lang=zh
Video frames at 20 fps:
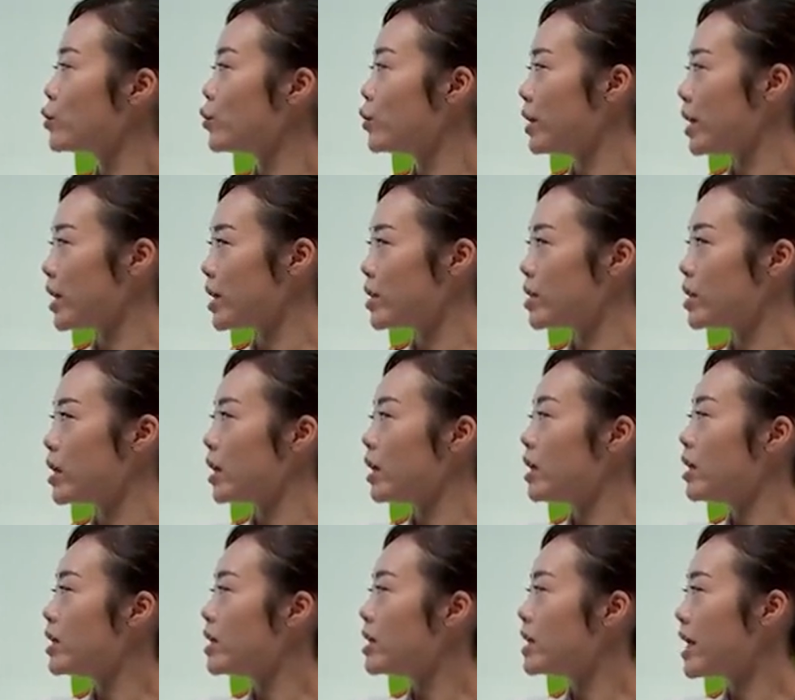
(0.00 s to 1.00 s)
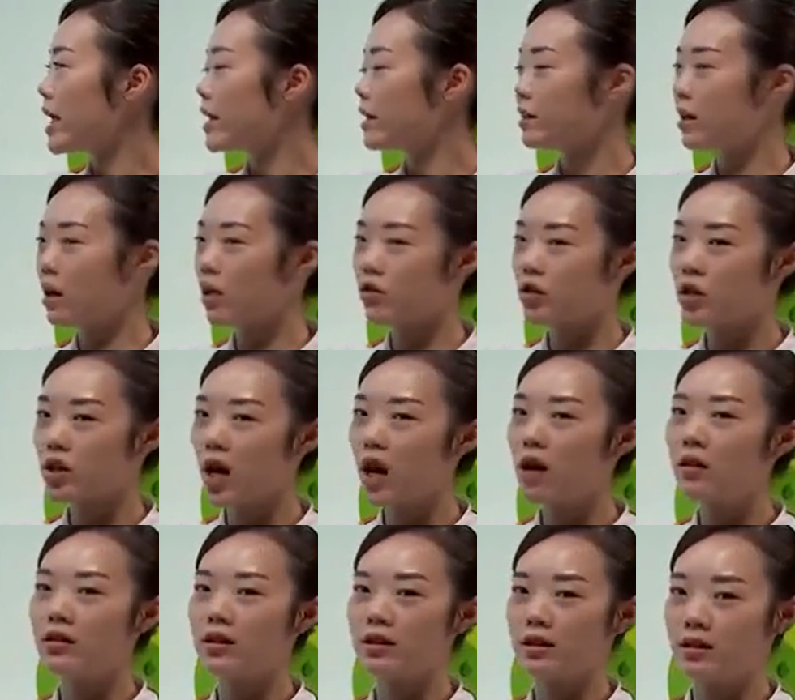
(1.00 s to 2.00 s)
竖也是占到
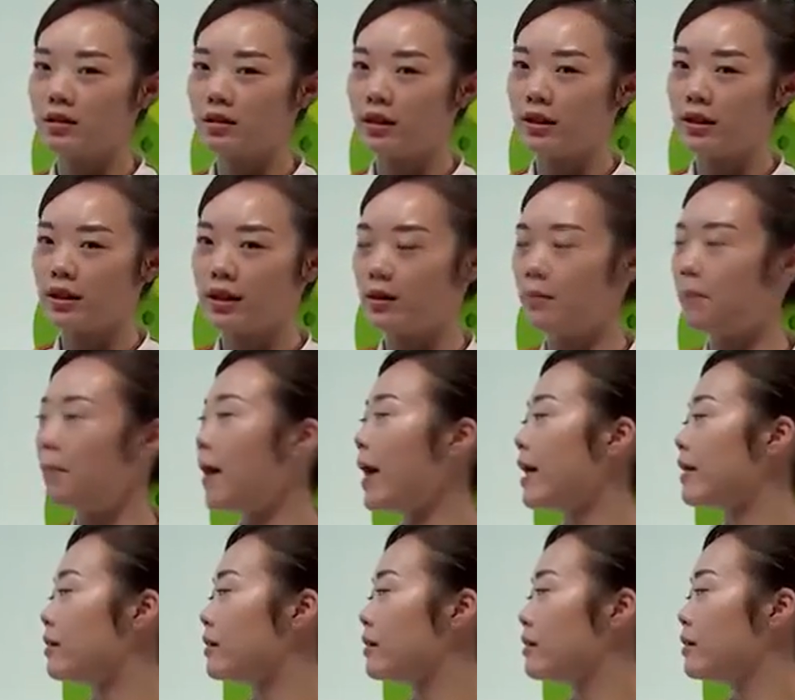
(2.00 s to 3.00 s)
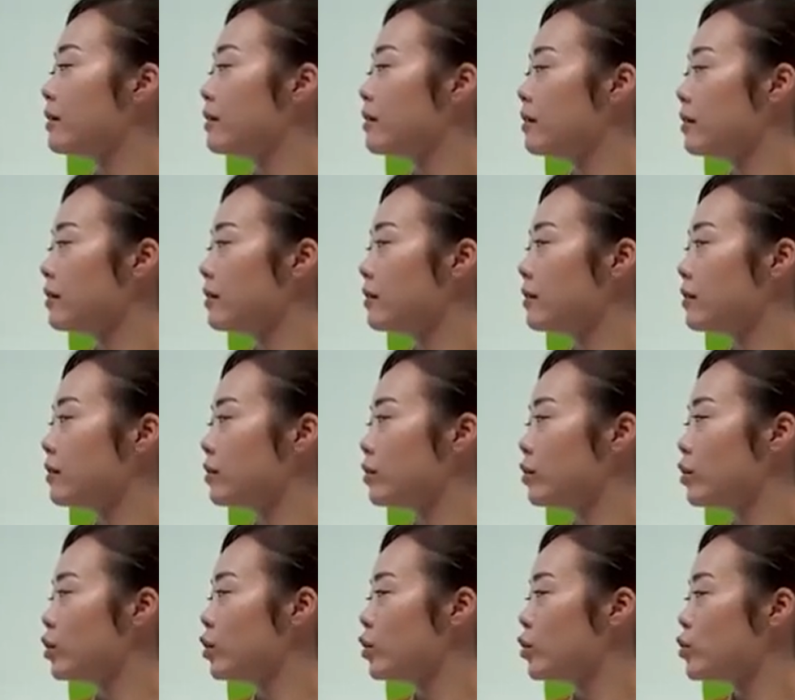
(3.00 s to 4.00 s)
上格的一半。
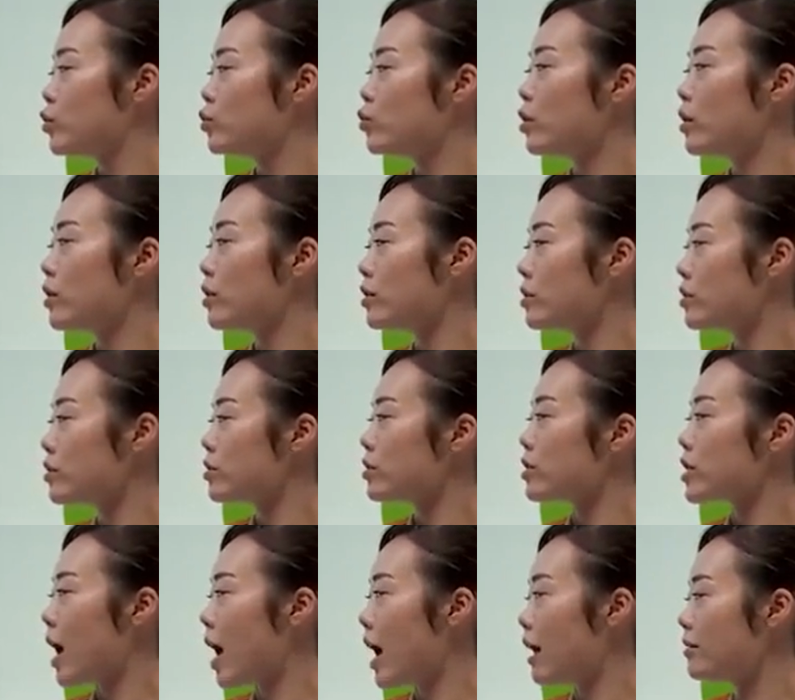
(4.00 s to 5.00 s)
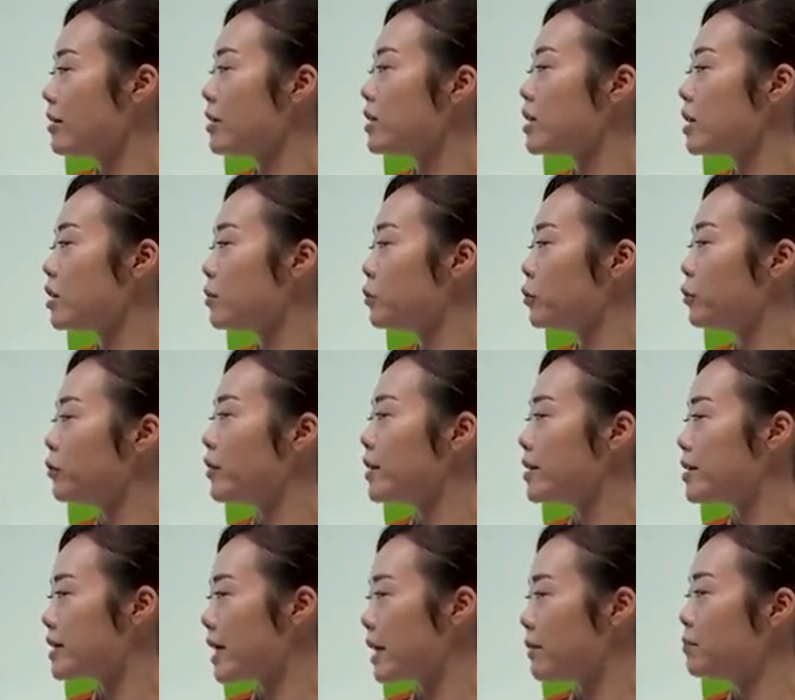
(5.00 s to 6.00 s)
嗯，对，长的这个部
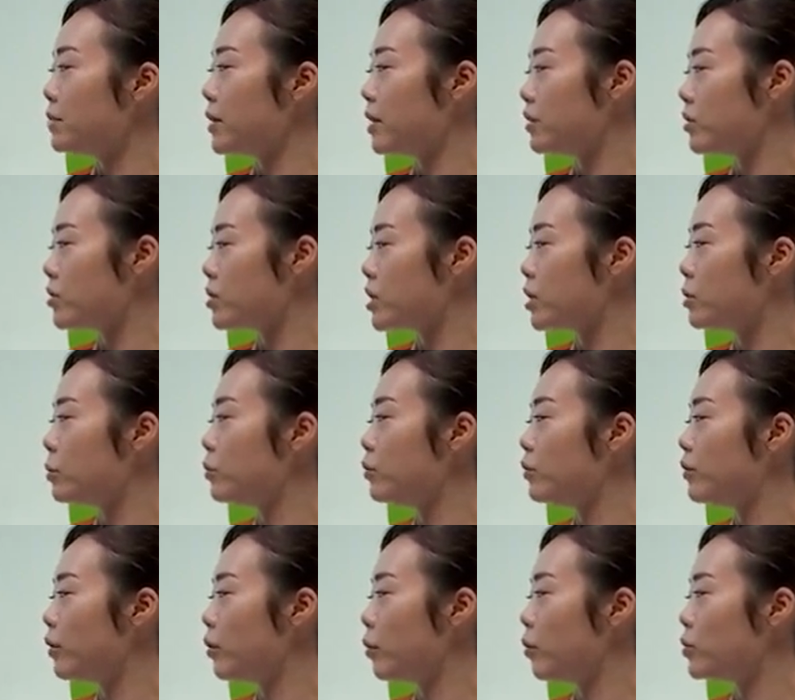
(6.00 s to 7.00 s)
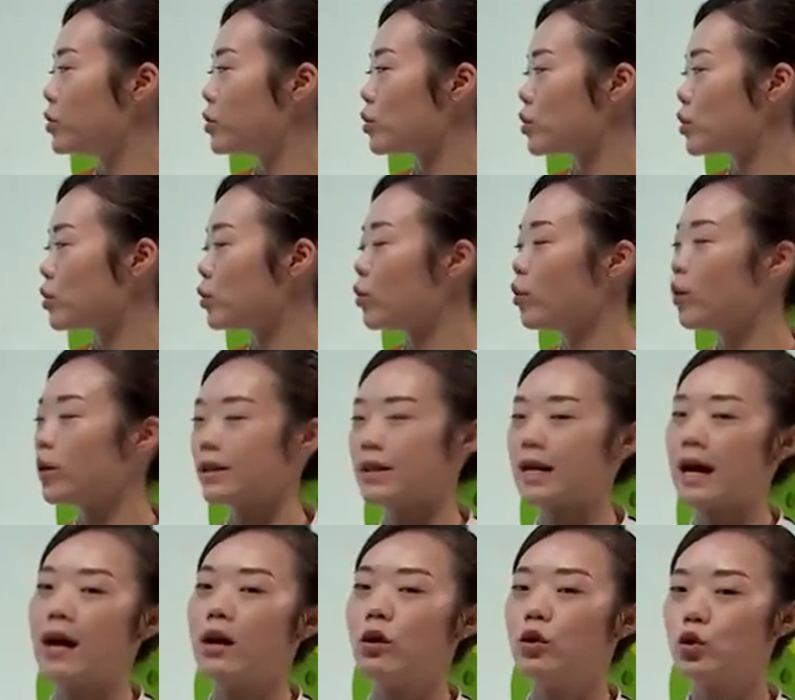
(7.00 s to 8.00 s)
分，伞柄的这个部分，我们就是落
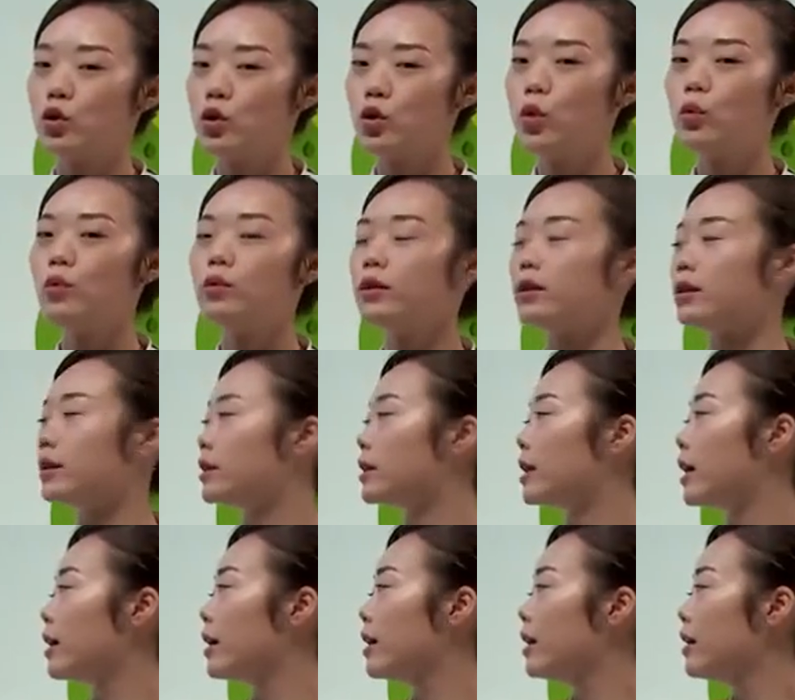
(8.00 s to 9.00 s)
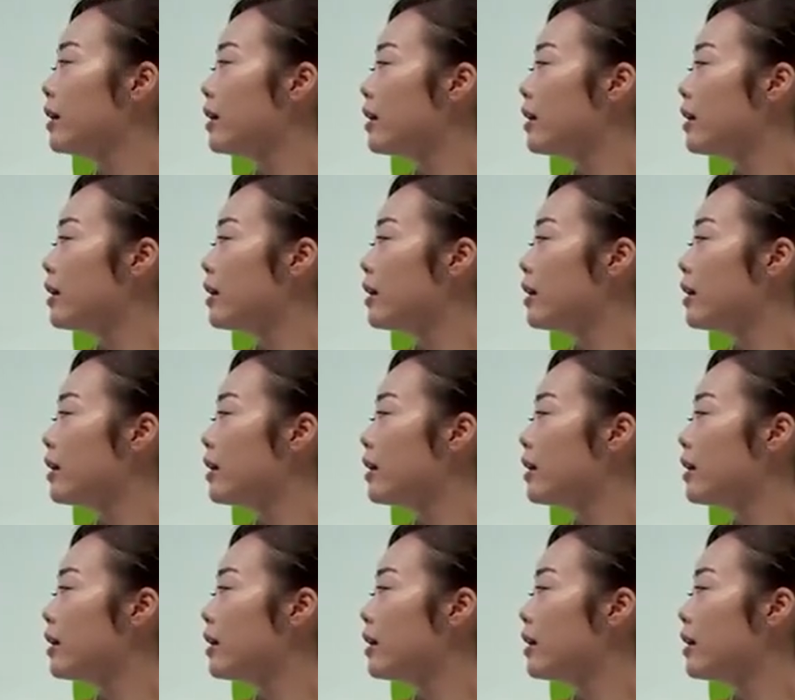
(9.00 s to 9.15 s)
在中格的。